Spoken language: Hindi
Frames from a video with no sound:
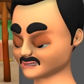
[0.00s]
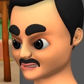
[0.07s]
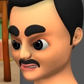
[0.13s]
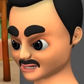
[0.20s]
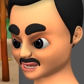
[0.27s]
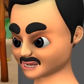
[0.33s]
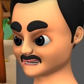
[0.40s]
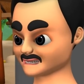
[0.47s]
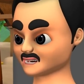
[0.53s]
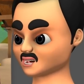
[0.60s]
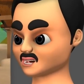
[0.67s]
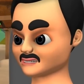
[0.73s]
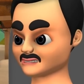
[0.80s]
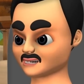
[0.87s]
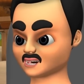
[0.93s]
अबे राजू
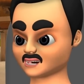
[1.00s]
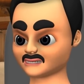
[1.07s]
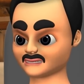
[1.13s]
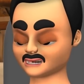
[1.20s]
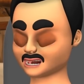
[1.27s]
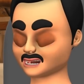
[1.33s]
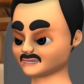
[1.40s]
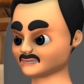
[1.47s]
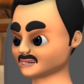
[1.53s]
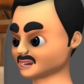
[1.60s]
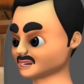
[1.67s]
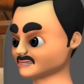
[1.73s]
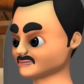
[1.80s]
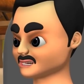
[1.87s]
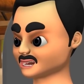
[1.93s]
तू चुप नहीं रह सकता
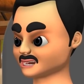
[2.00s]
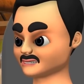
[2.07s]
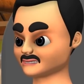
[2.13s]
था क्या